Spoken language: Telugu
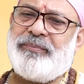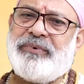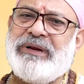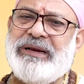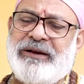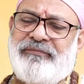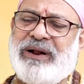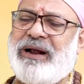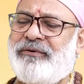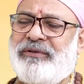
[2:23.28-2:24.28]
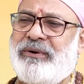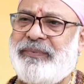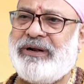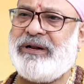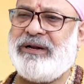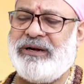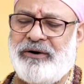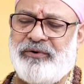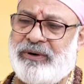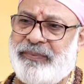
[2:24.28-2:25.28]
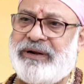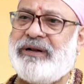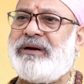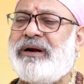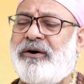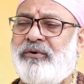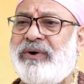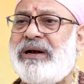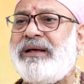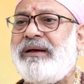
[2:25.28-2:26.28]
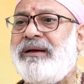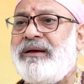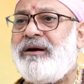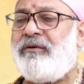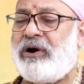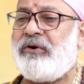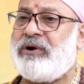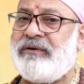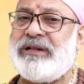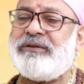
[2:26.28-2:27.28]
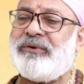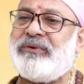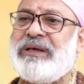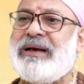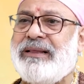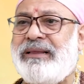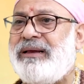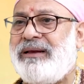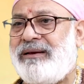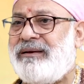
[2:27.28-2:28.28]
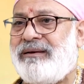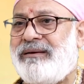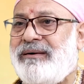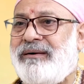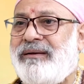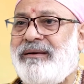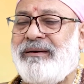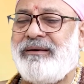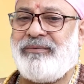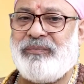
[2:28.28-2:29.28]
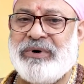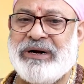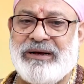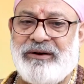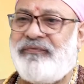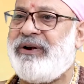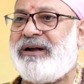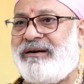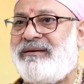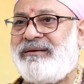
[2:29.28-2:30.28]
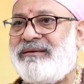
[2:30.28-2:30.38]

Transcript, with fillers: అయిపోయి ఫ్లాట్ వదిలిపెట్టి ఇంట్లో వదిలిపెట్టి ఇంకెక్కడో వెళ్ళి వాళ్ళు ఉండవలసి వస్తే అది మన ఫేట్